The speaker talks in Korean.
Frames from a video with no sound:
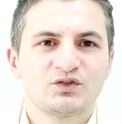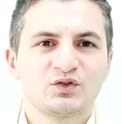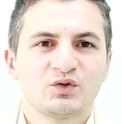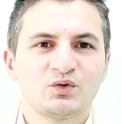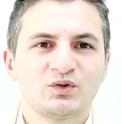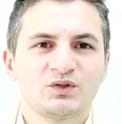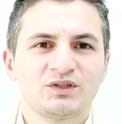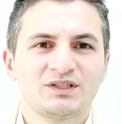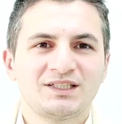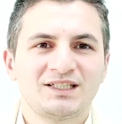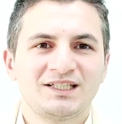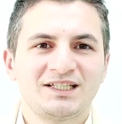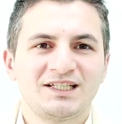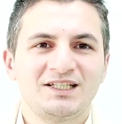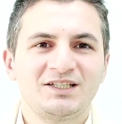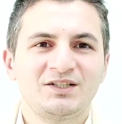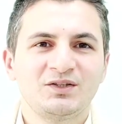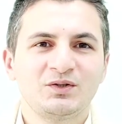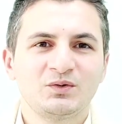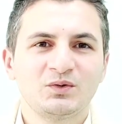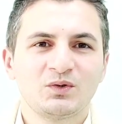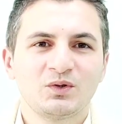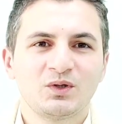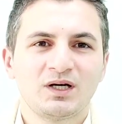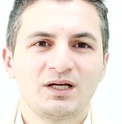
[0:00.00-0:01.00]
저는
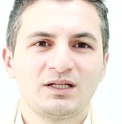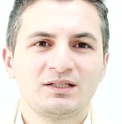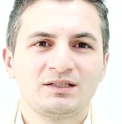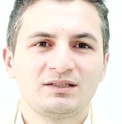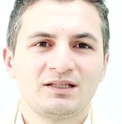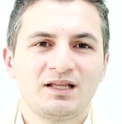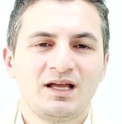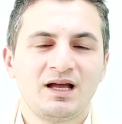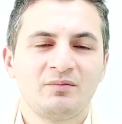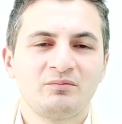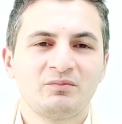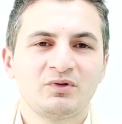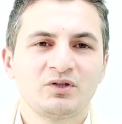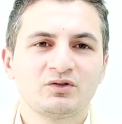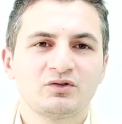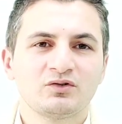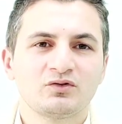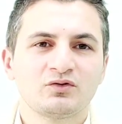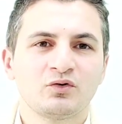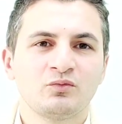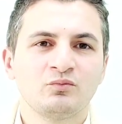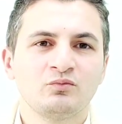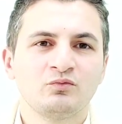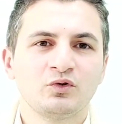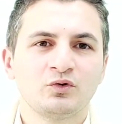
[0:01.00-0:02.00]
2년 동안
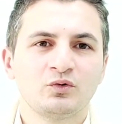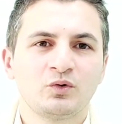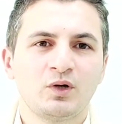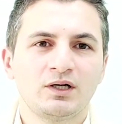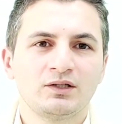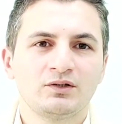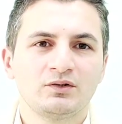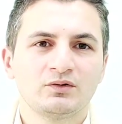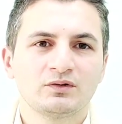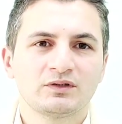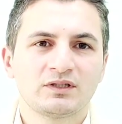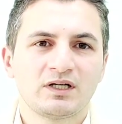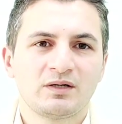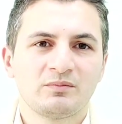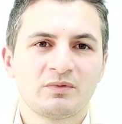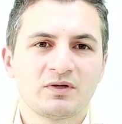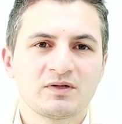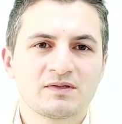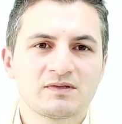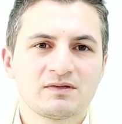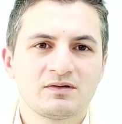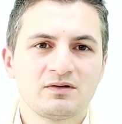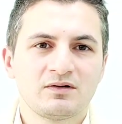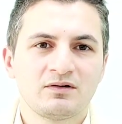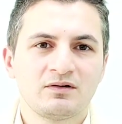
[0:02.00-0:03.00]
대한민국 공무원 활동을
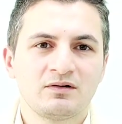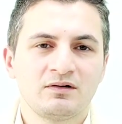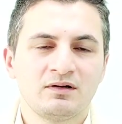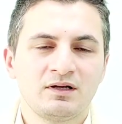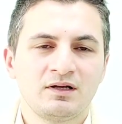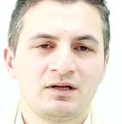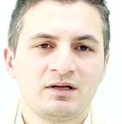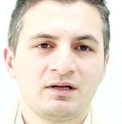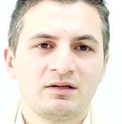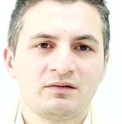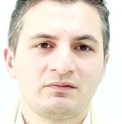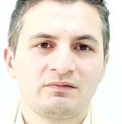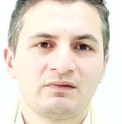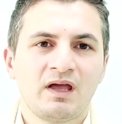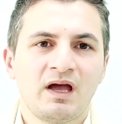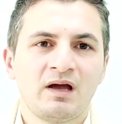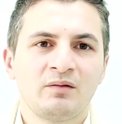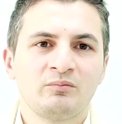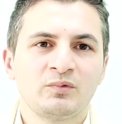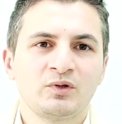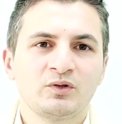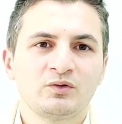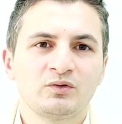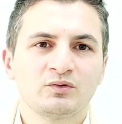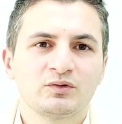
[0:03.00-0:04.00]
하면서
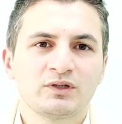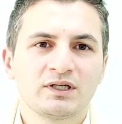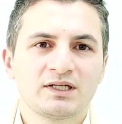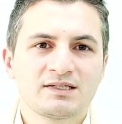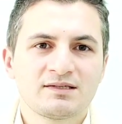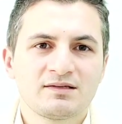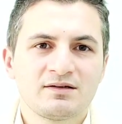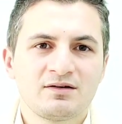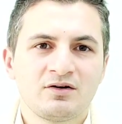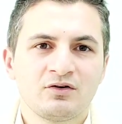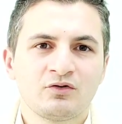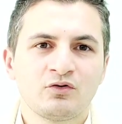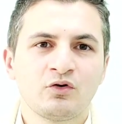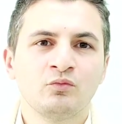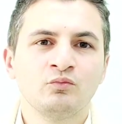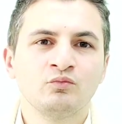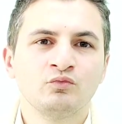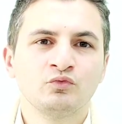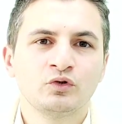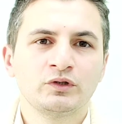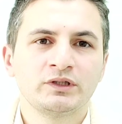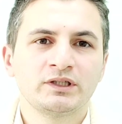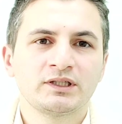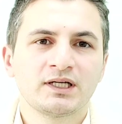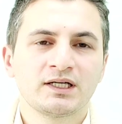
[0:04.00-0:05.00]
대한민국에서
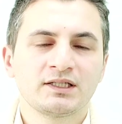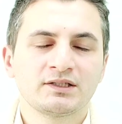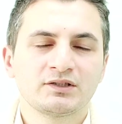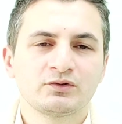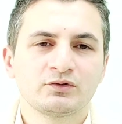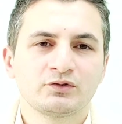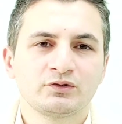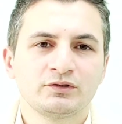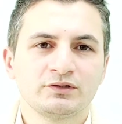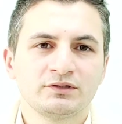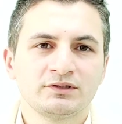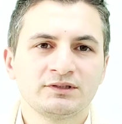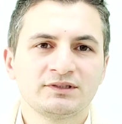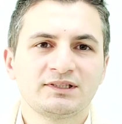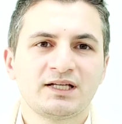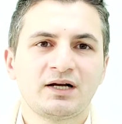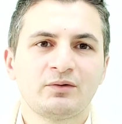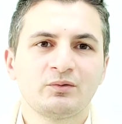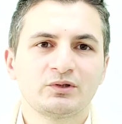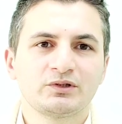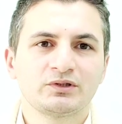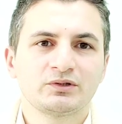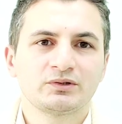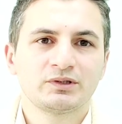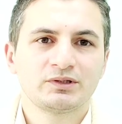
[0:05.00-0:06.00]
공무원이 가지고 있는
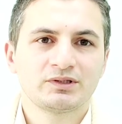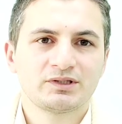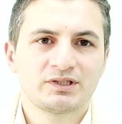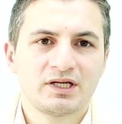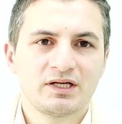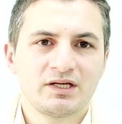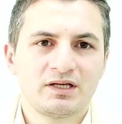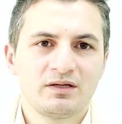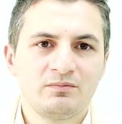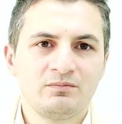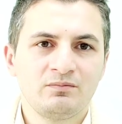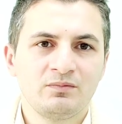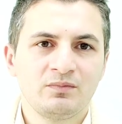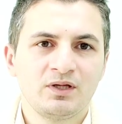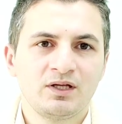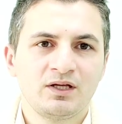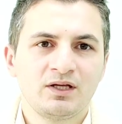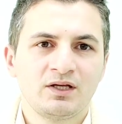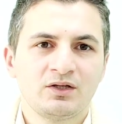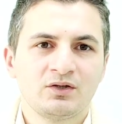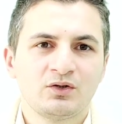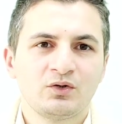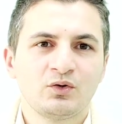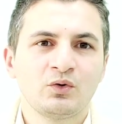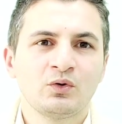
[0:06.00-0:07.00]
사회적인 책임,
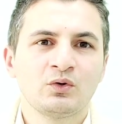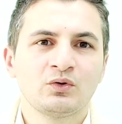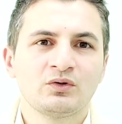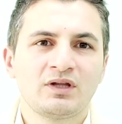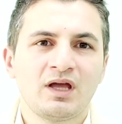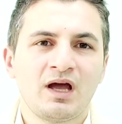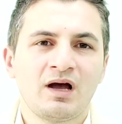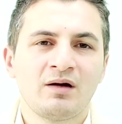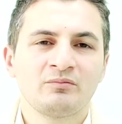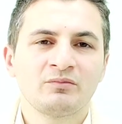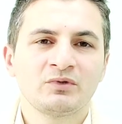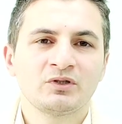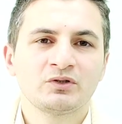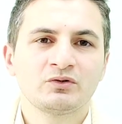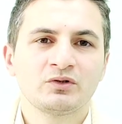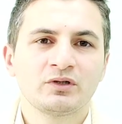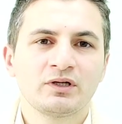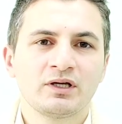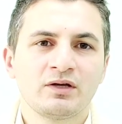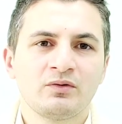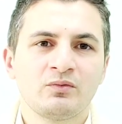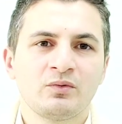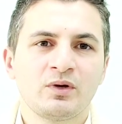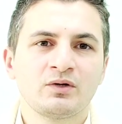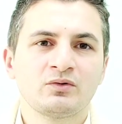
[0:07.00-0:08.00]
또
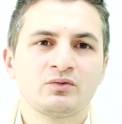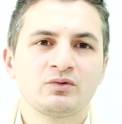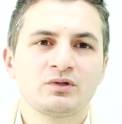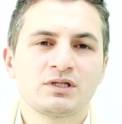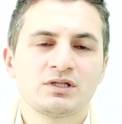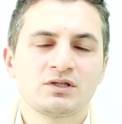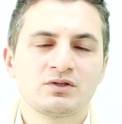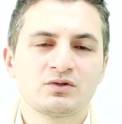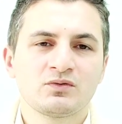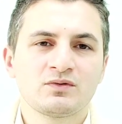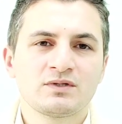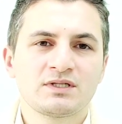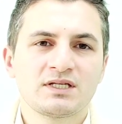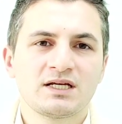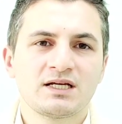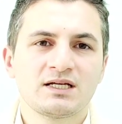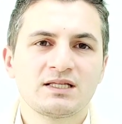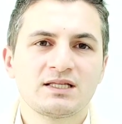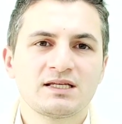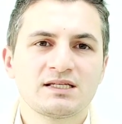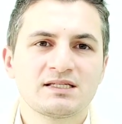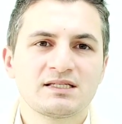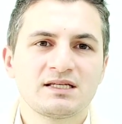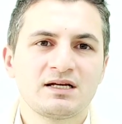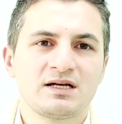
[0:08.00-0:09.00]
대한민국의 외국인 정책에
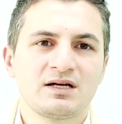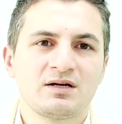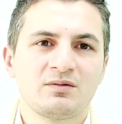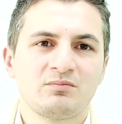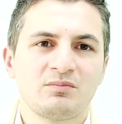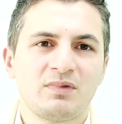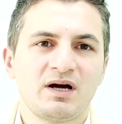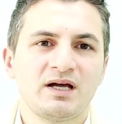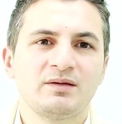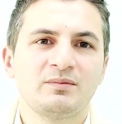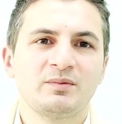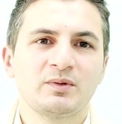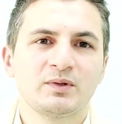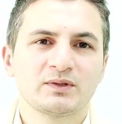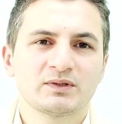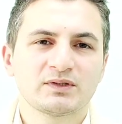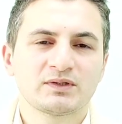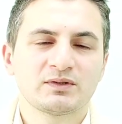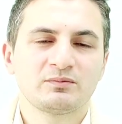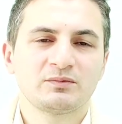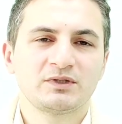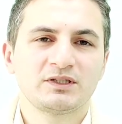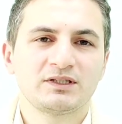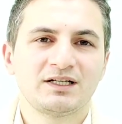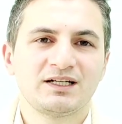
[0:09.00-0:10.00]
대해서 많이
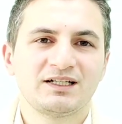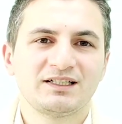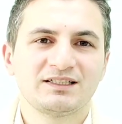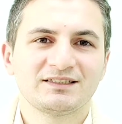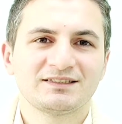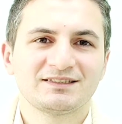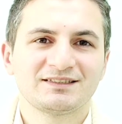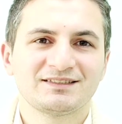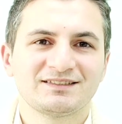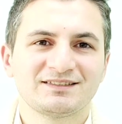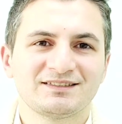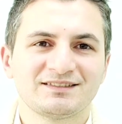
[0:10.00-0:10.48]
배웠습니다.